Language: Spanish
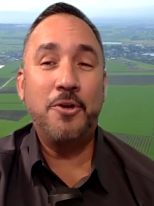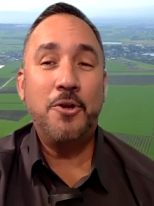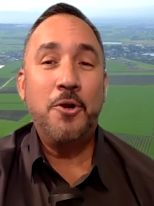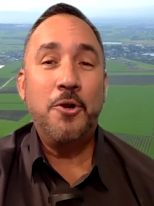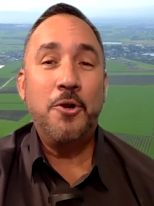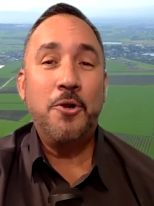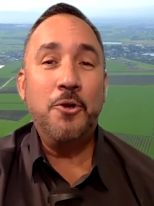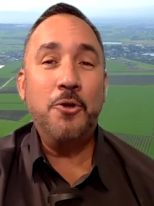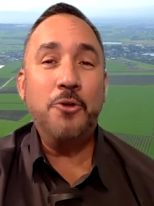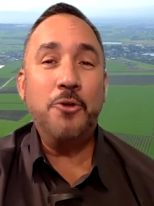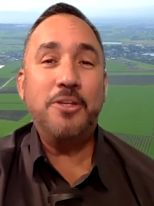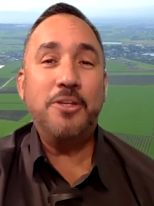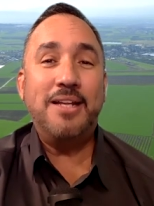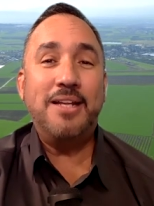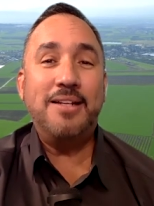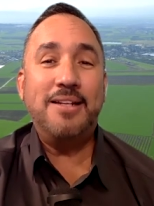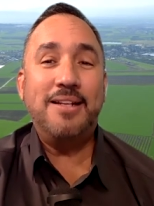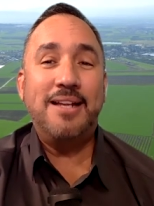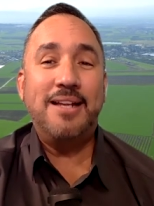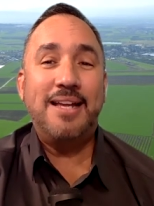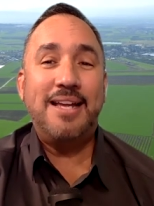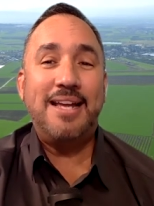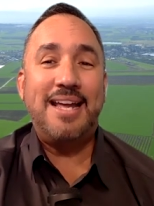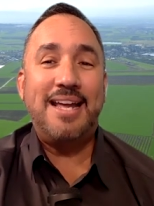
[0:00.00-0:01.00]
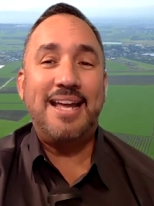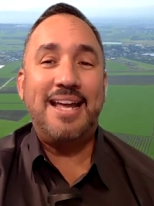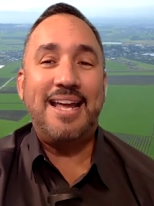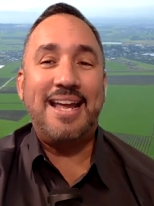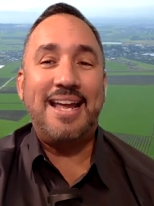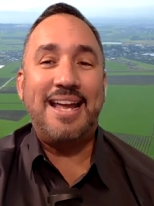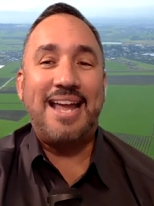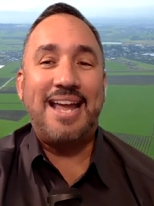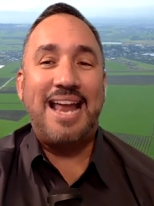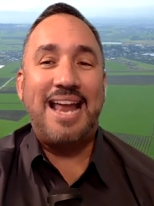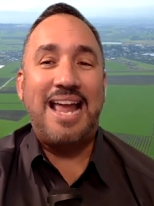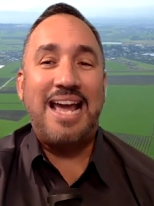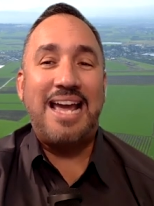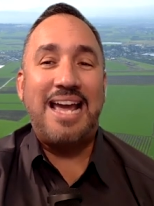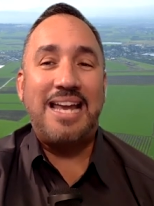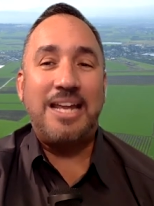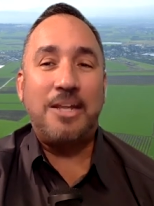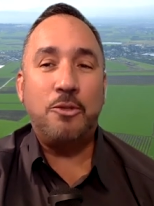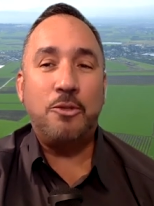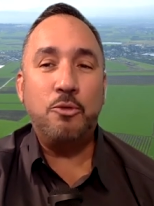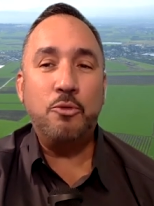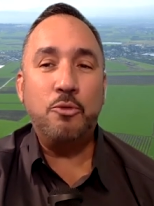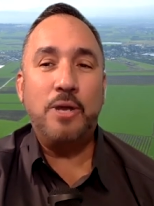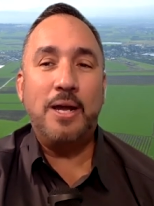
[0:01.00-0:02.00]
Noten eh, que la
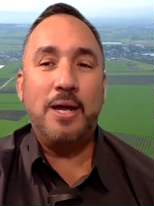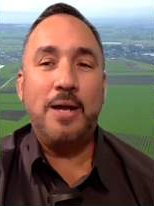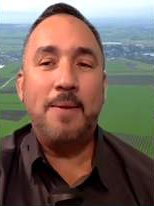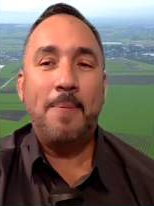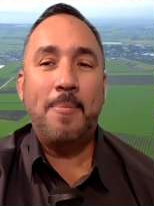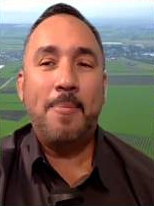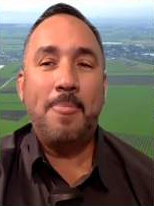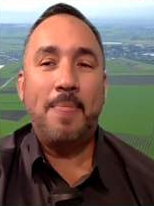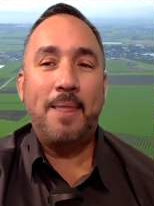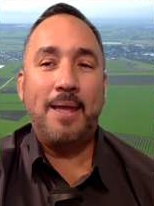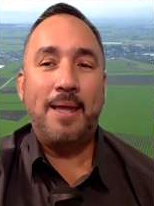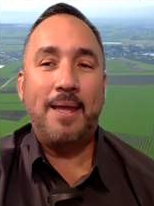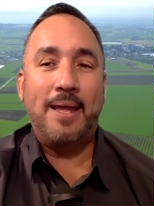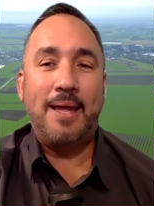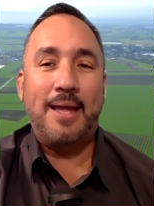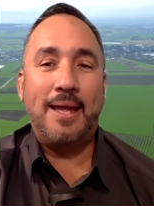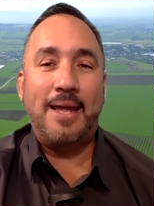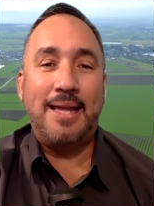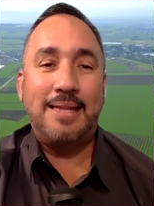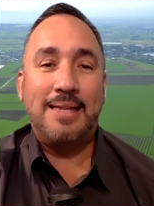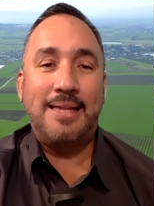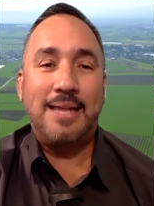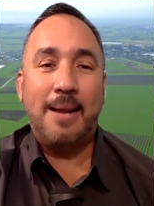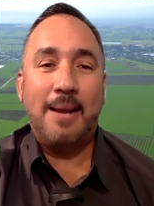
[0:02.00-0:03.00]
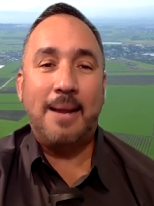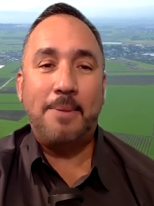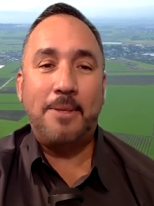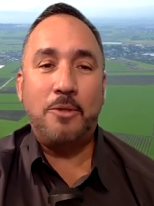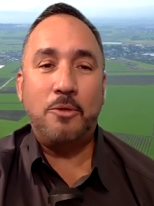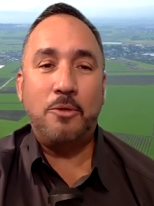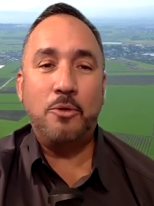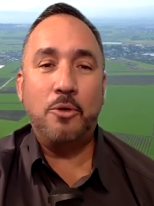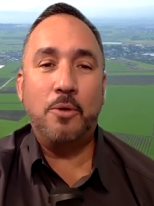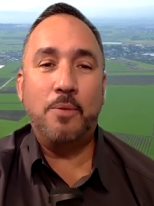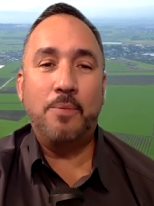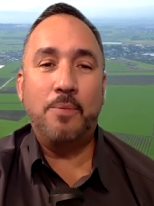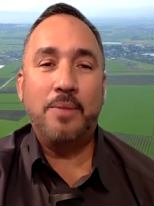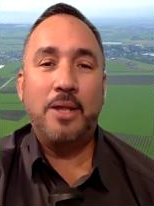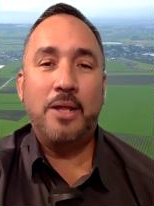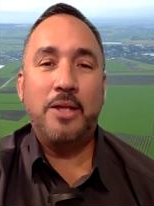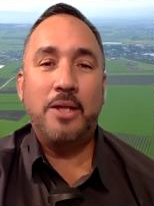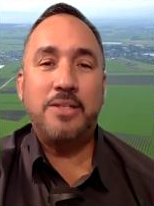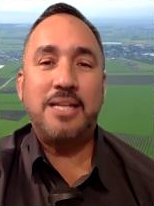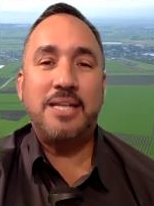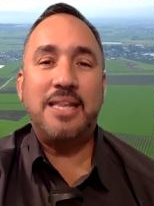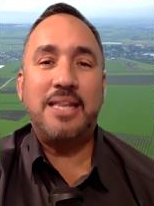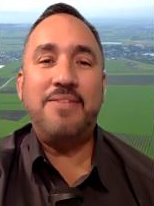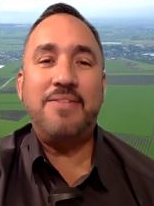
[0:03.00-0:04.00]
escritura en este capítulo
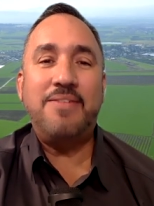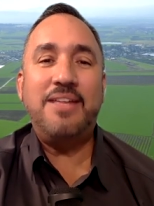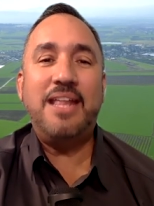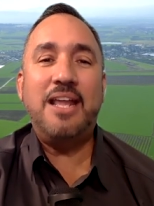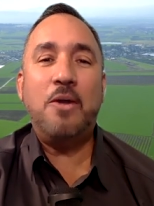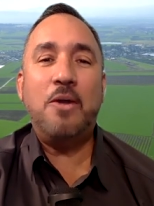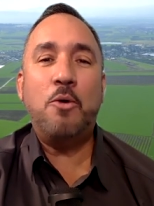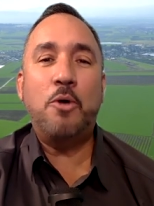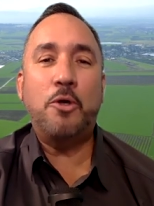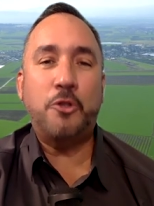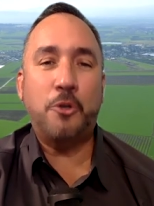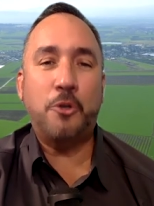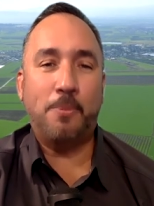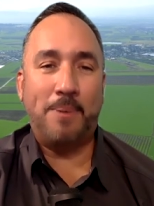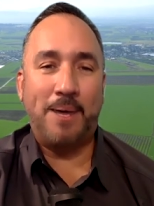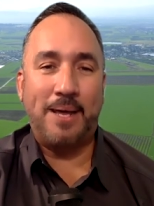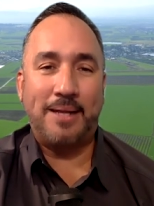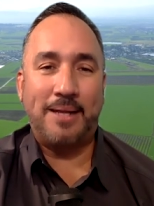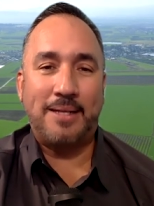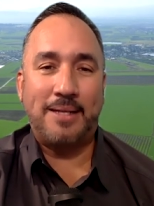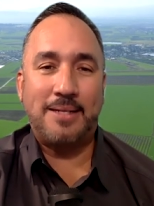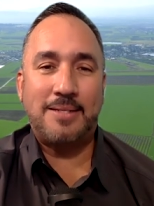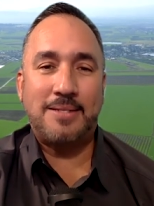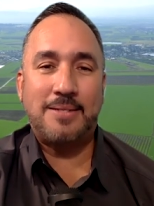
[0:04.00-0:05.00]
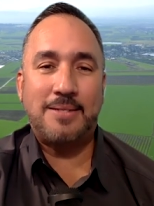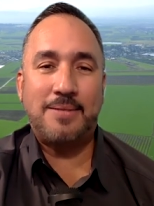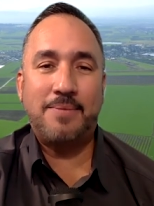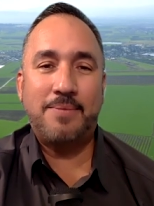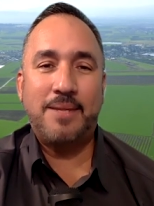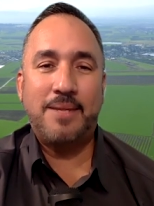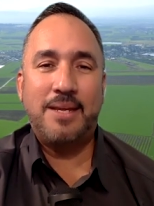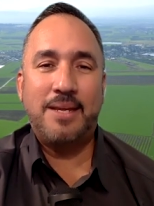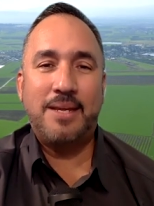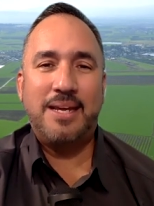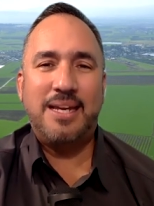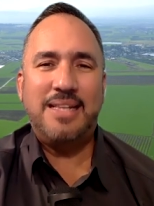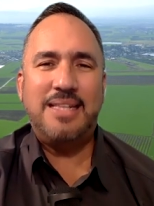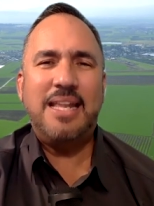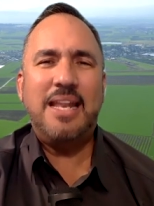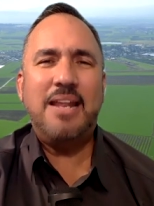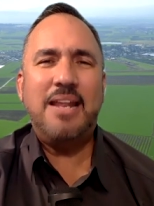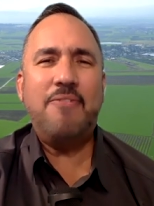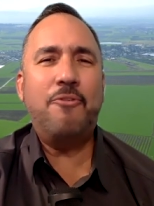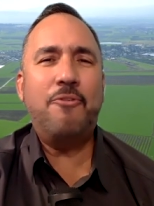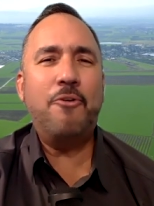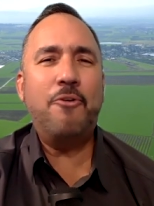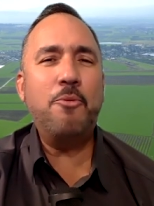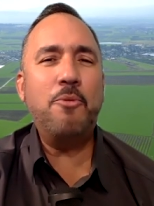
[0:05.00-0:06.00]
se divide en cuatro partes y tiene
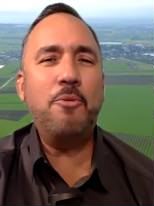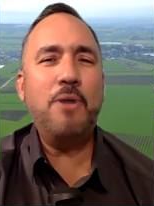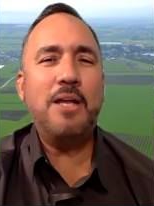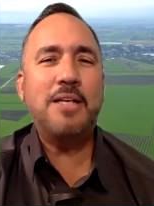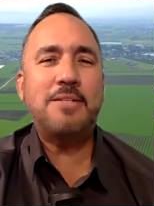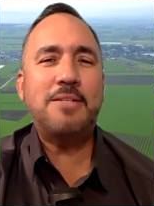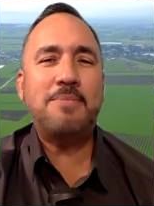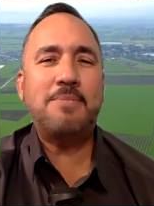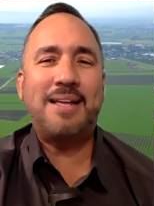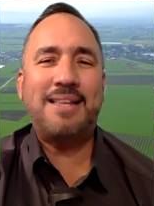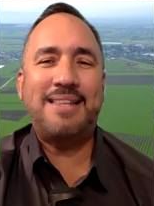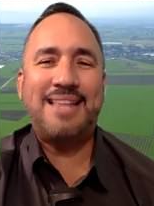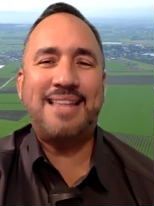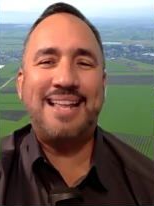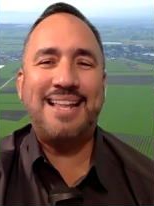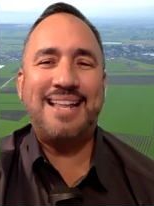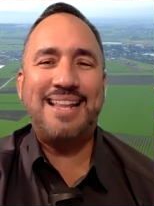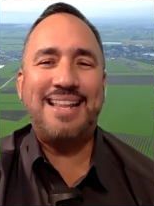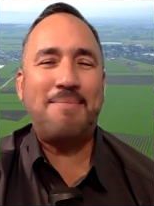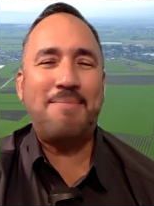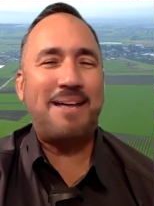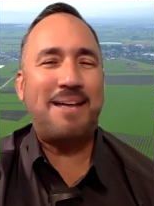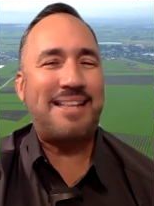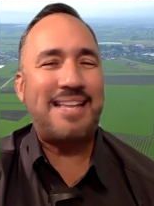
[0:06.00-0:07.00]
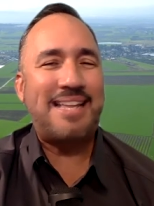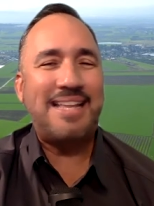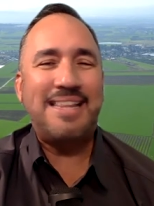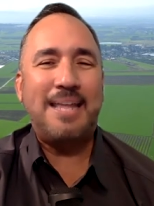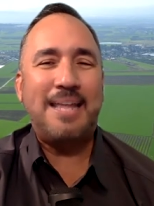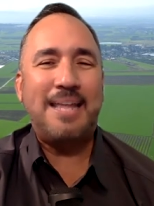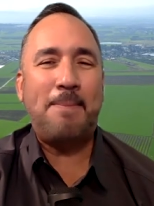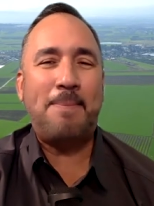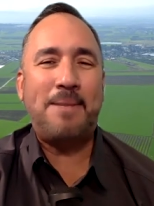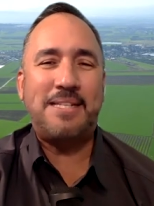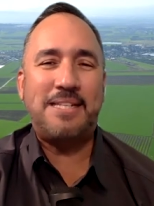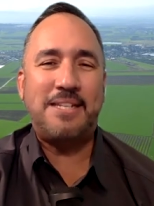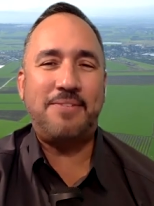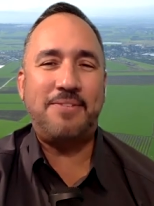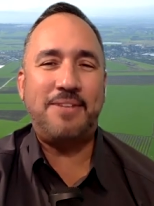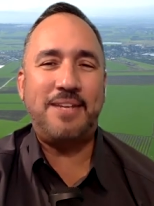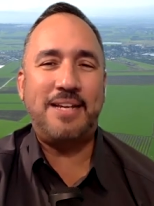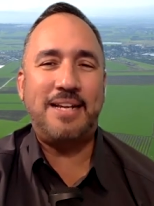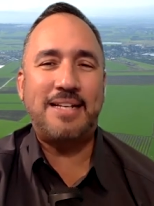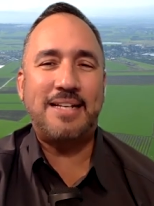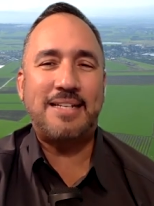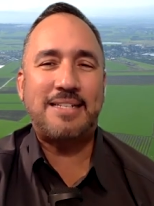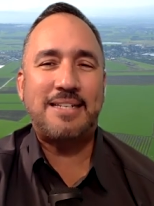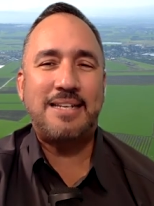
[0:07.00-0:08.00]
fórmulas bastante,
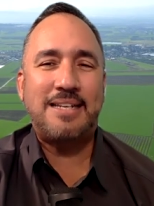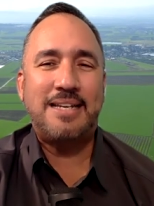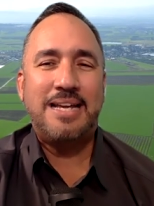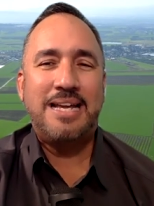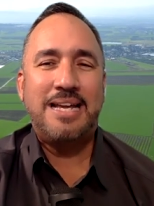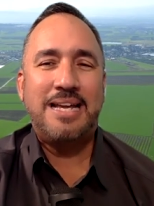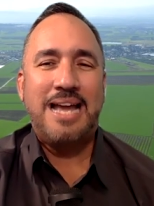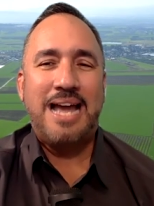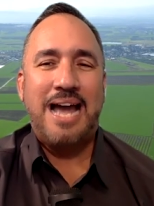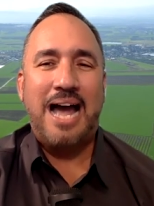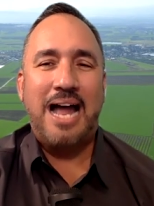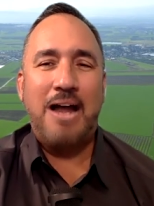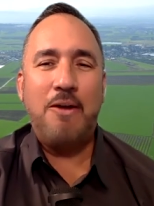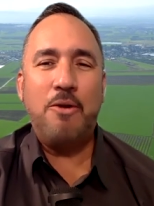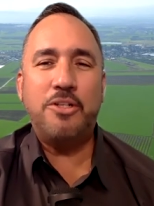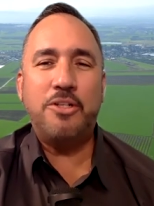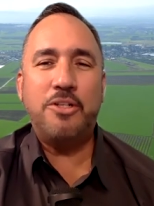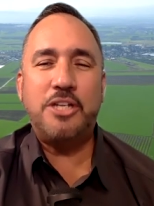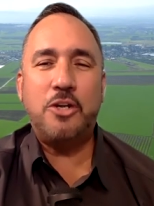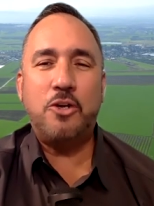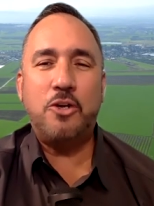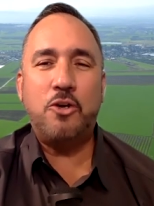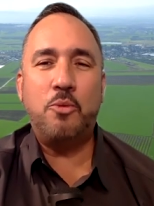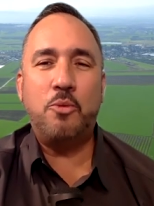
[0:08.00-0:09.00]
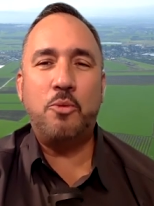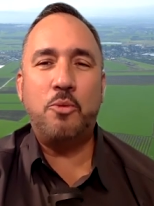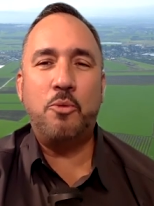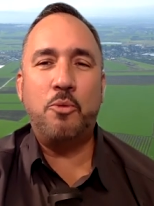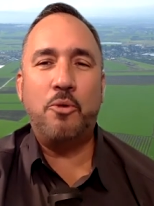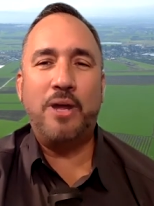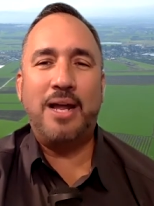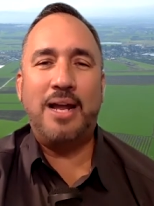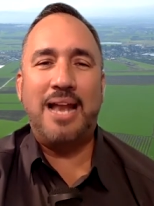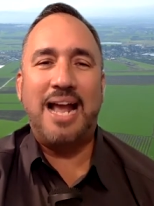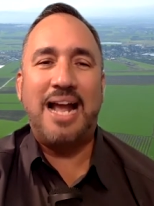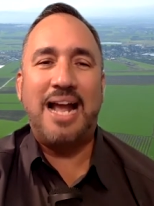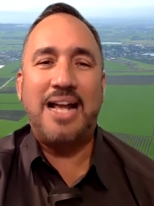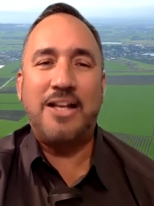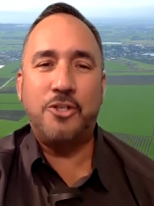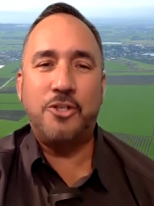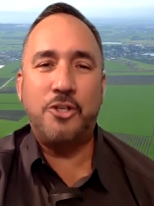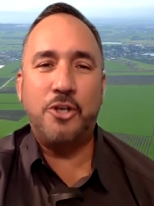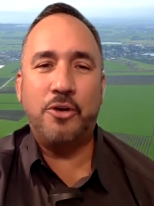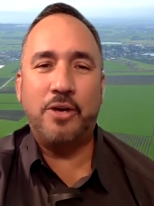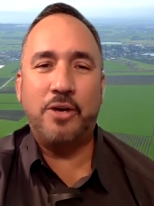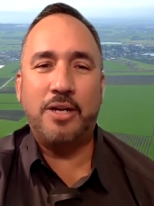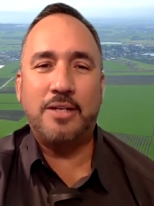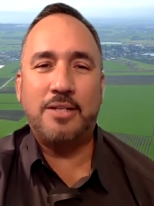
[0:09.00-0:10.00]
específicas. Algo así como en las
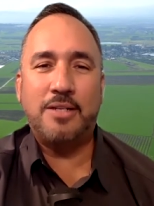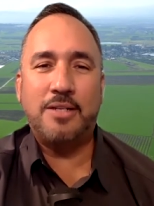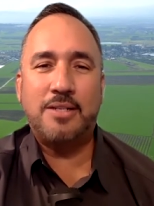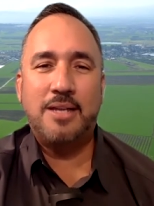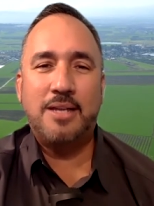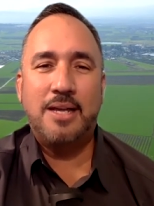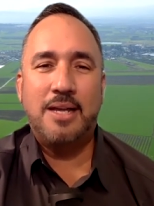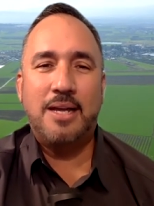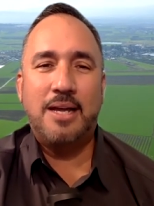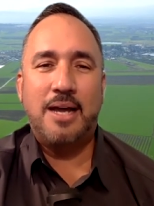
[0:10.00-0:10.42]
canciones.